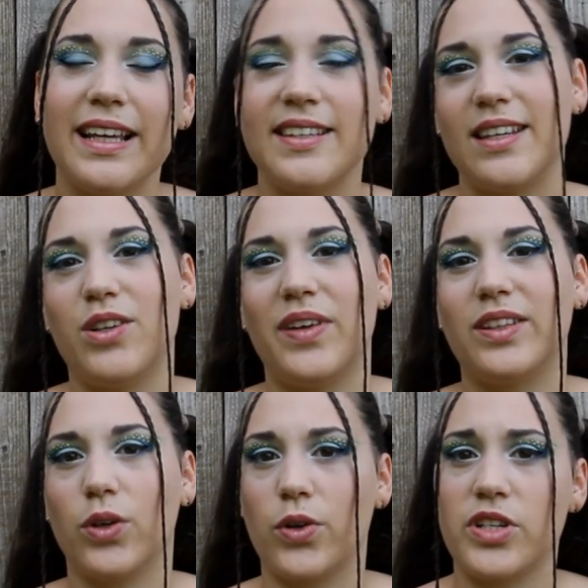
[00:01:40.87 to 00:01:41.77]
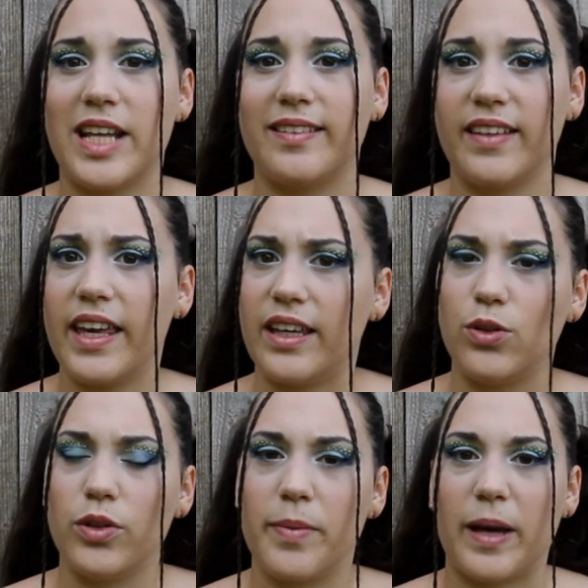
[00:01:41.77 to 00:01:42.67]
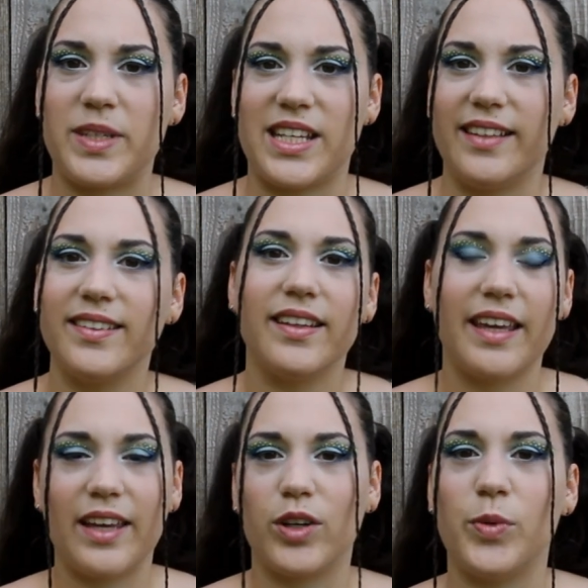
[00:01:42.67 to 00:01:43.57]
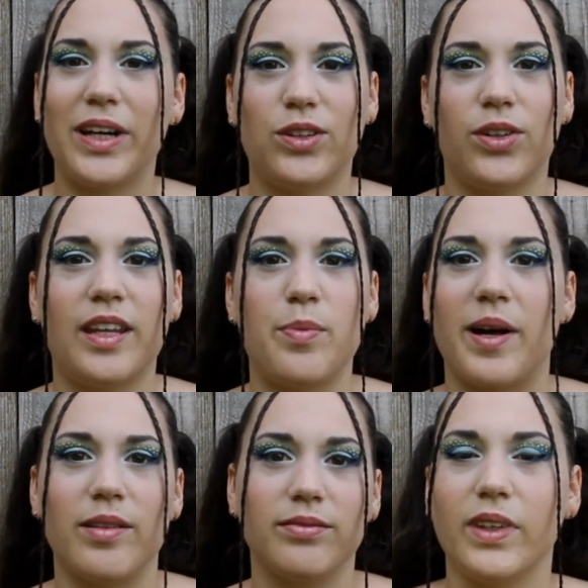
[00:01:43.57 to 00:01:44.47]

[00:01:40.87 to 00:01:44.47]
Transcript: c'est le fait que Clochette ait une barbichette et que Morito n'en est pas.